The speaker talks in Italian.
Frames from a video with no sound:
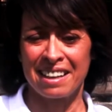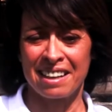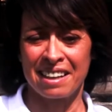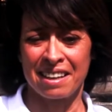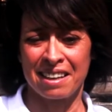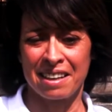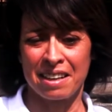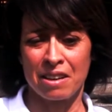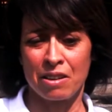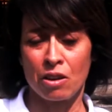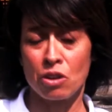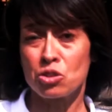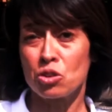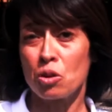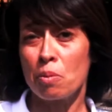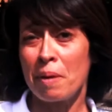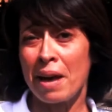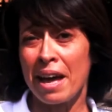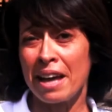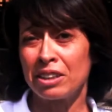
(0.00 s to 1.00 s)
eh, ho
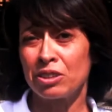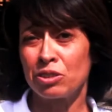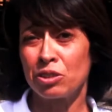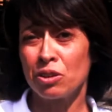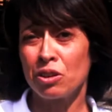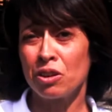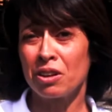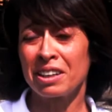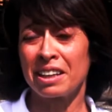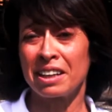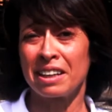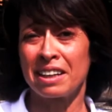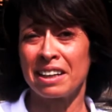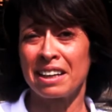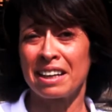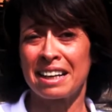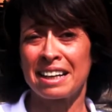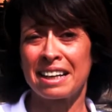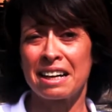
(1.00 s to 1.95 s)
scoperto che